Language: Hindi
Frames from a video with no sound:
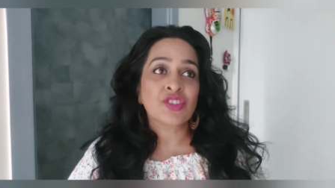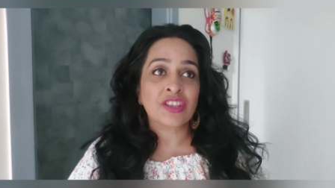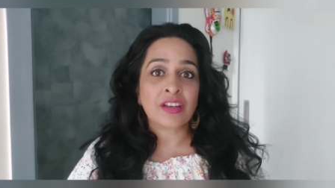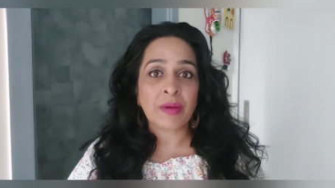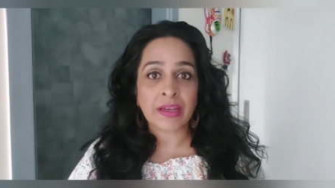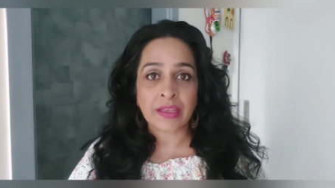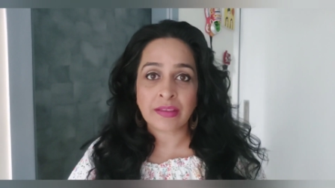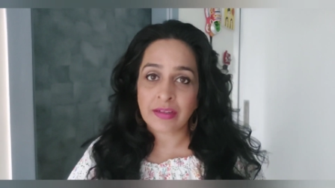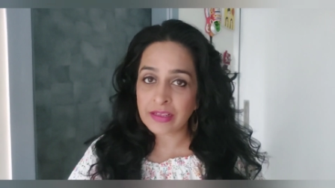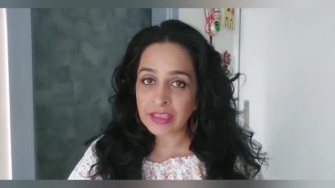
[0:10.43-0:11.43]
चंद्रमा
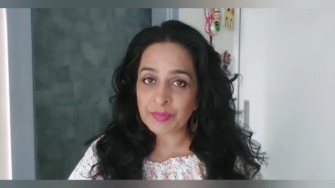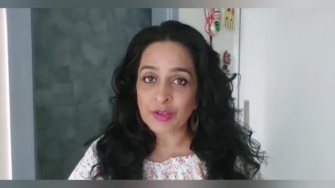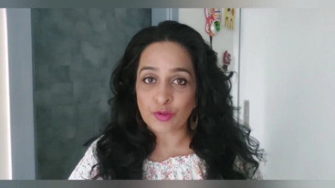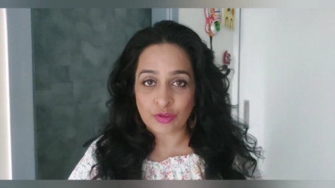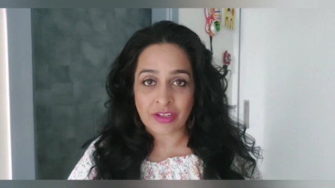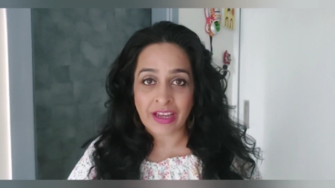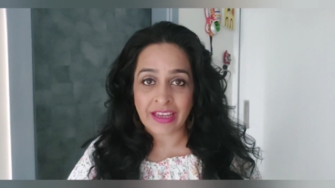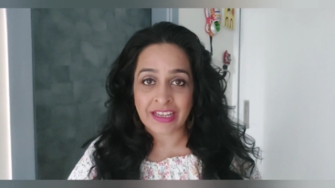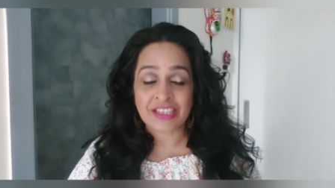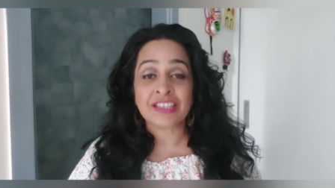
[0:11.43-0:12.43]
की धरती पर उतरा
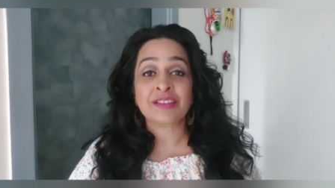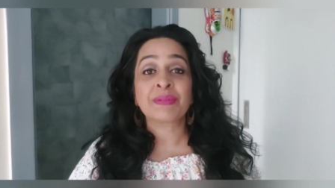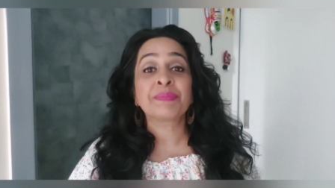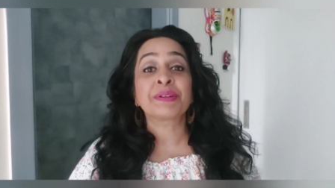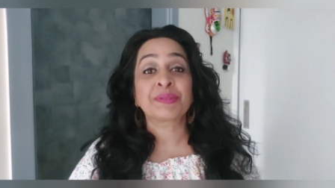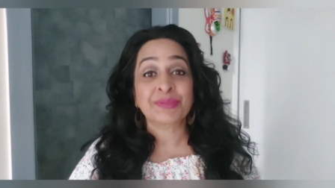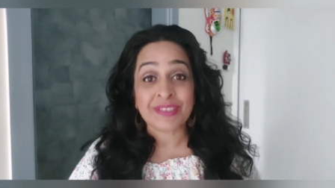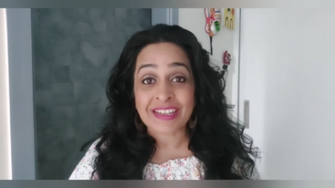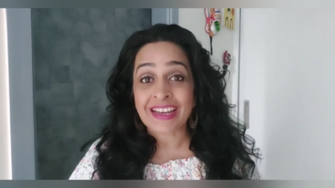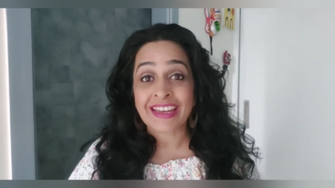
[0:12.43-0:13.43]
है चंद्रमा पर
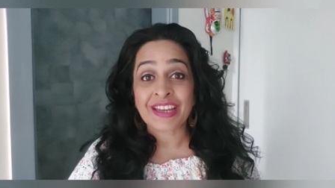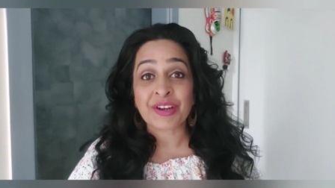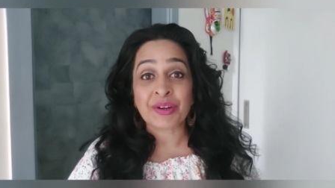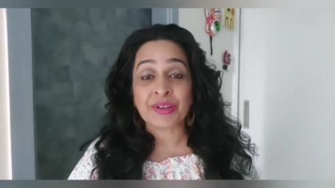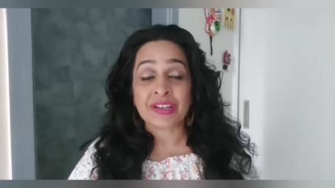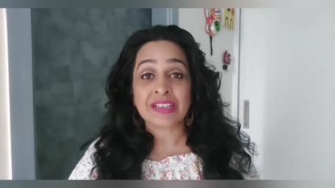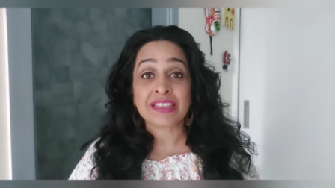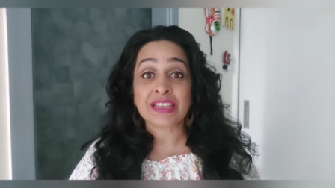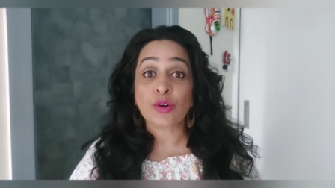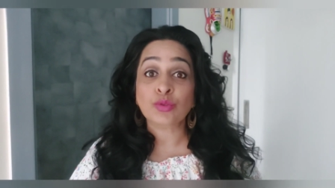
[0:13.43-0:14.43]
उतरा है और
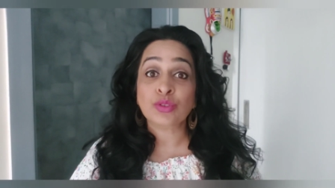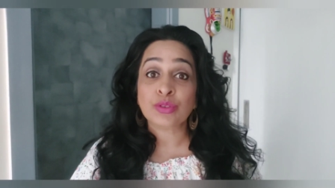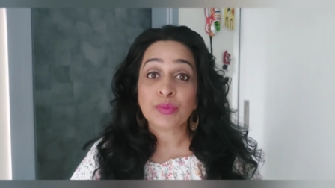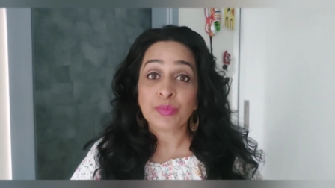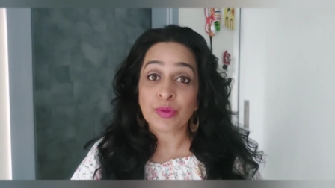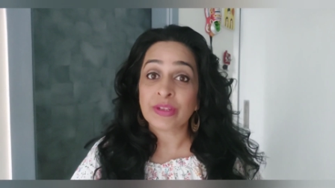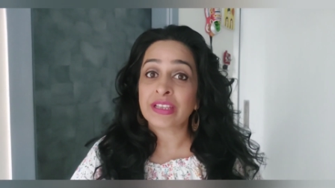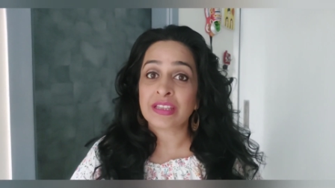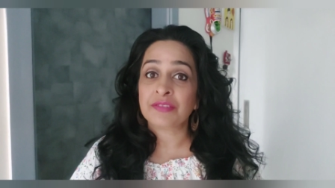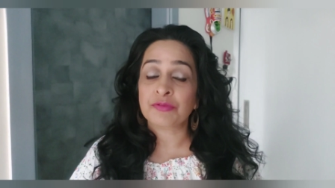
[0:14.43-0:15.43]
साउथ पोल
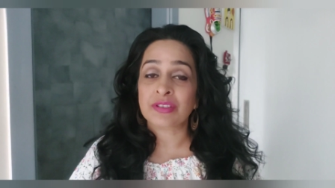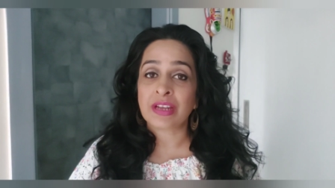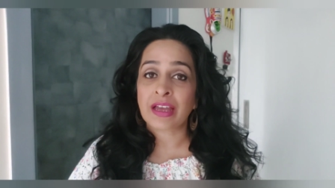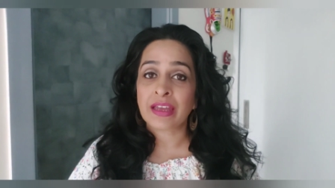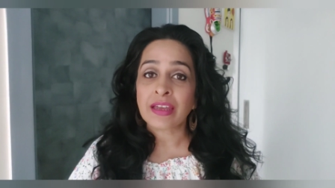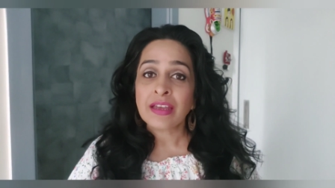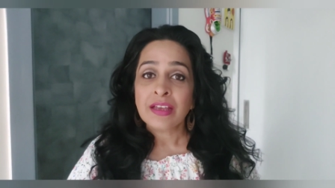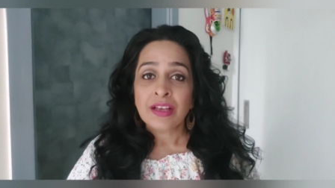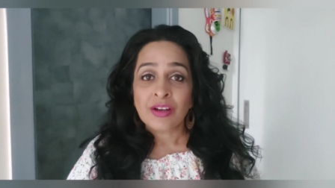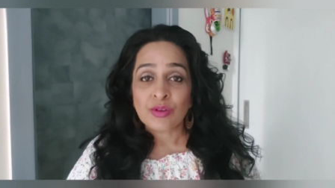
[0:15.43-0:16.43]
की तरफ उतरा है
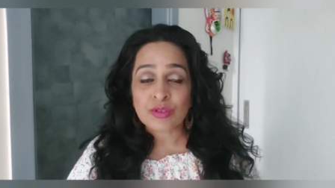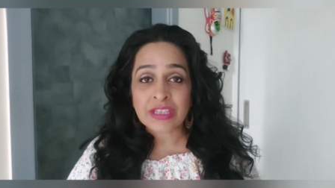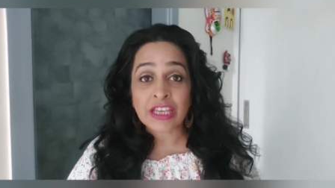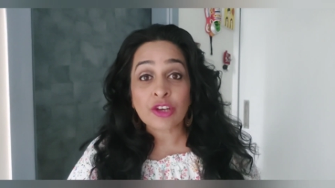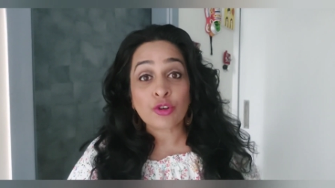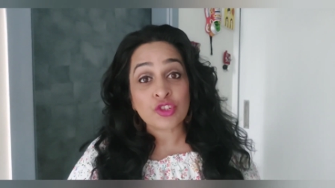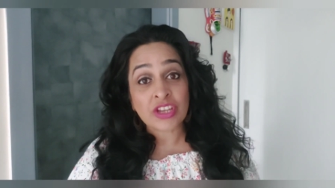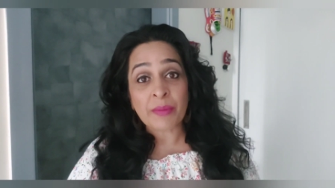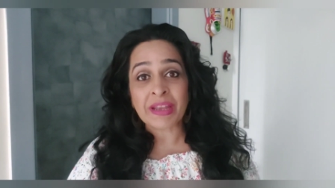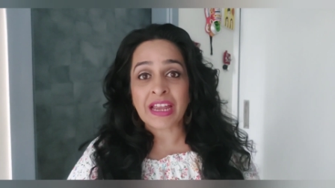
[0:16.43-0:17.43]
उसकी
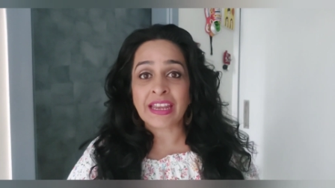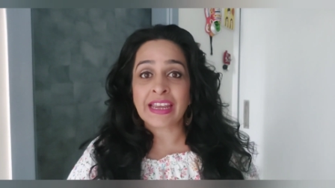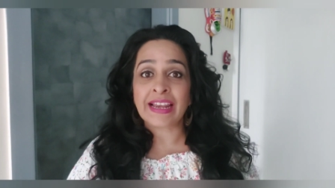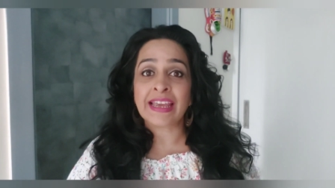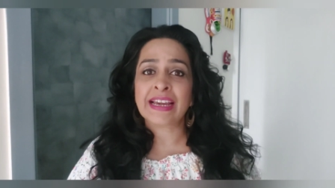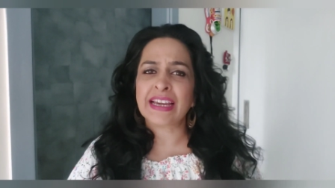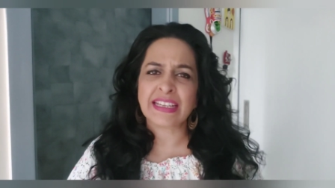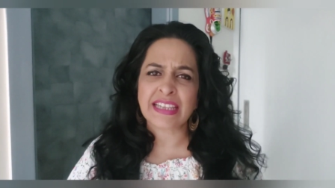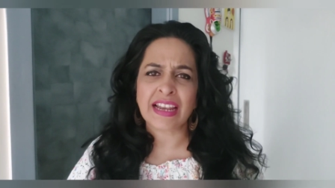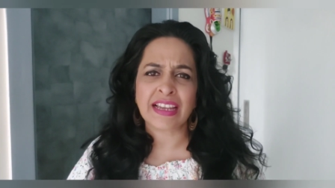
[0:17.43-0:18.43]
खुशियां मनाने के लिए
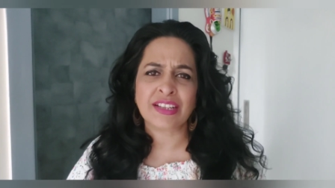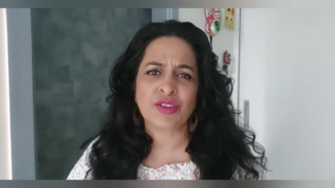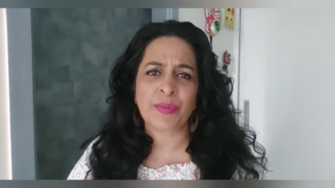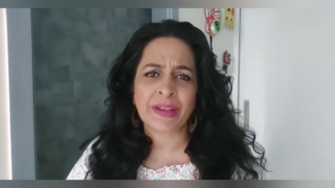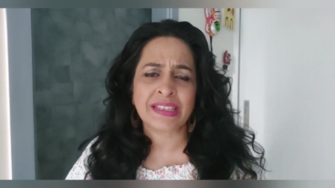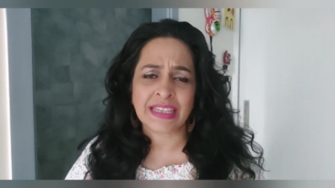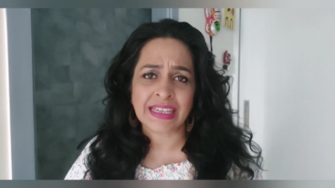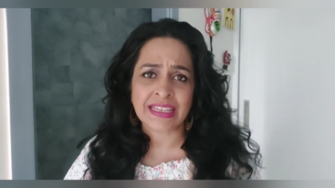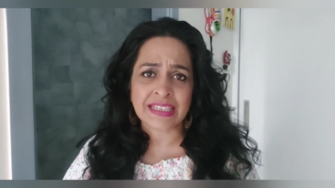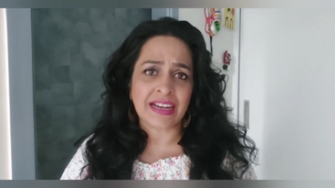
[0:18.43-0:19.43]
कई सारे जो आपके
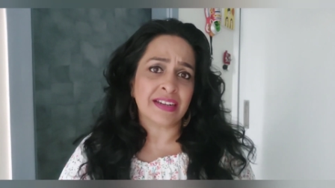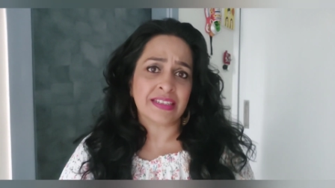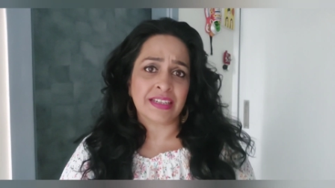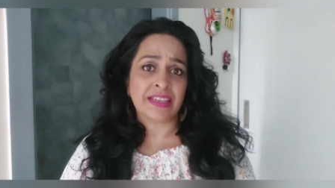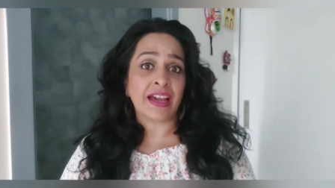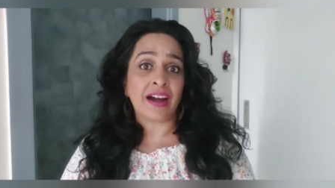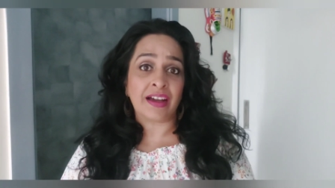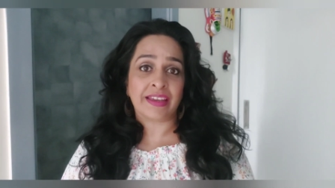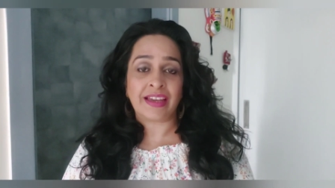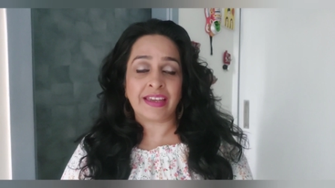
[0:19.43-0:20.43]
सिंगिंग स्टार्स हैं ये
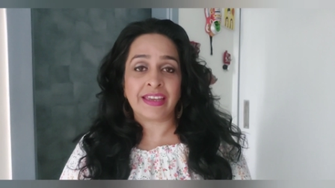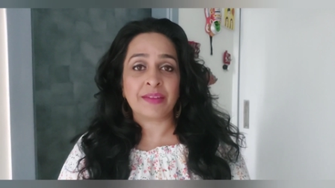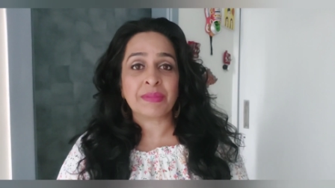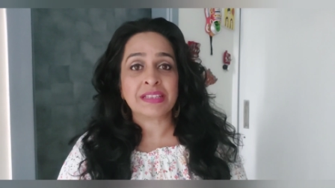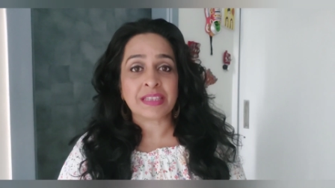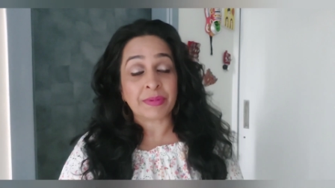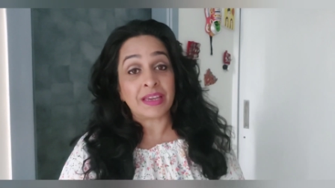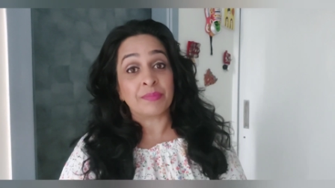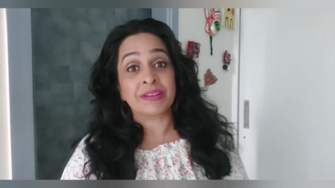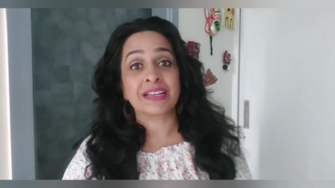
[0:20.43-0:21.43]
आगे आए हैं मैं
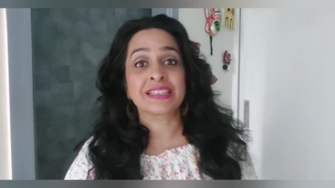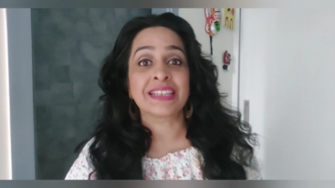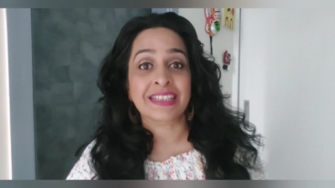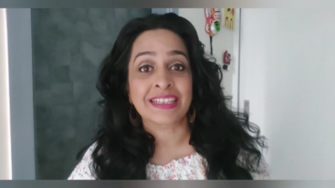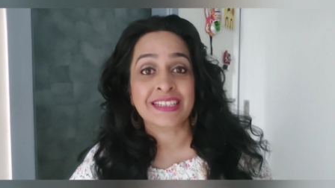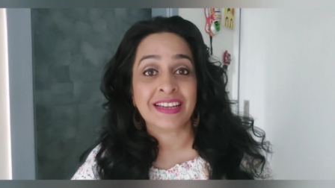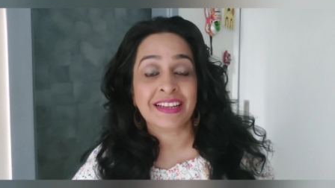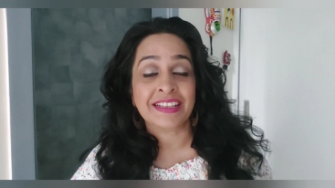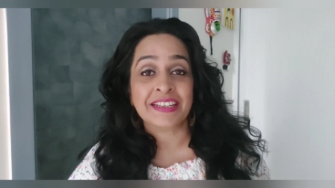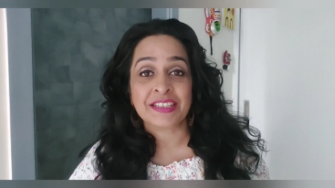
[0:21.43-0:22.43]
सबके अपडेट्स देखती जा
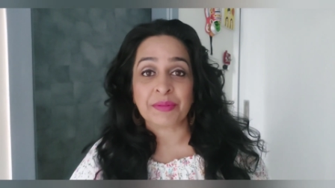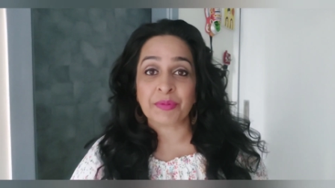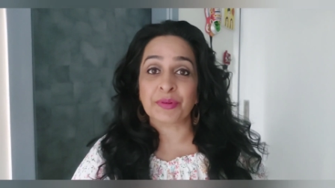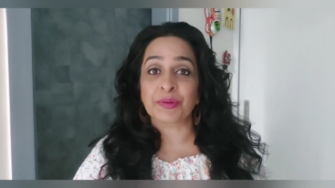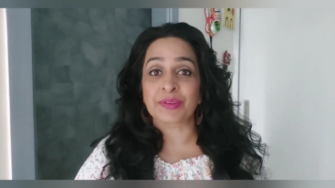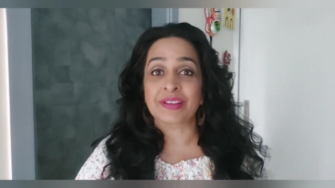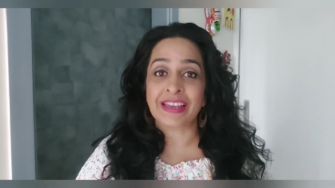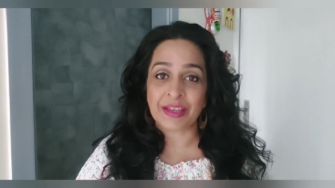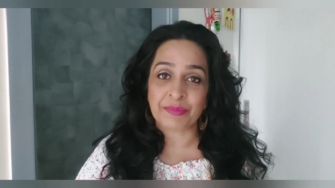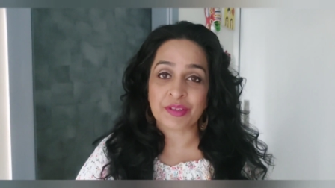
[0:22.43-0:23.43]
रही थी सबको
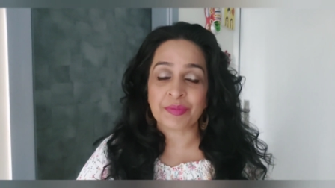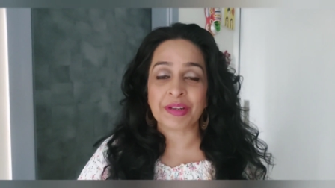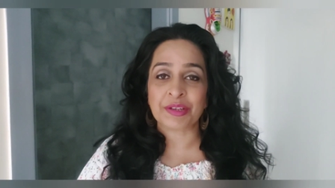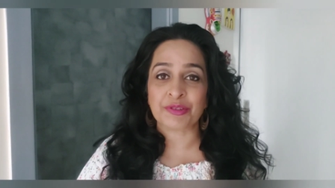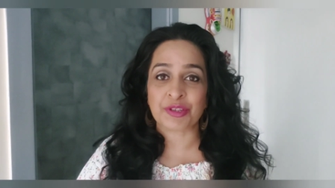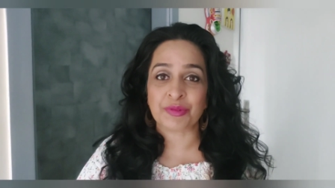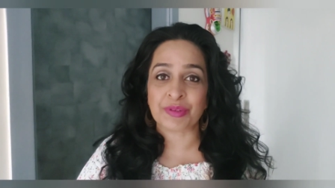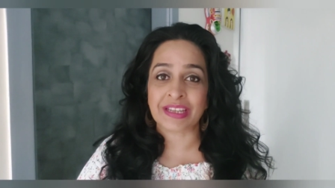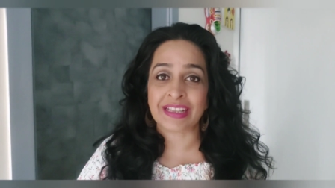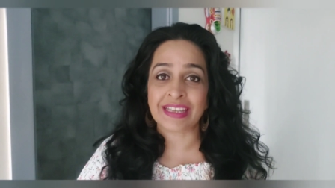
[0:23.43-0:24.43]
देखकर मुझे भी बड़ी खुशी हो
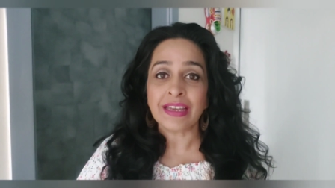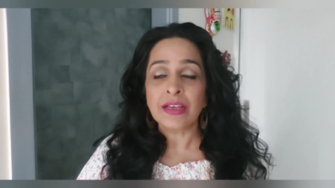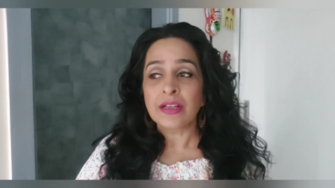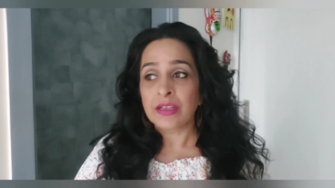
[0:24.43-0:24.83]
रही थी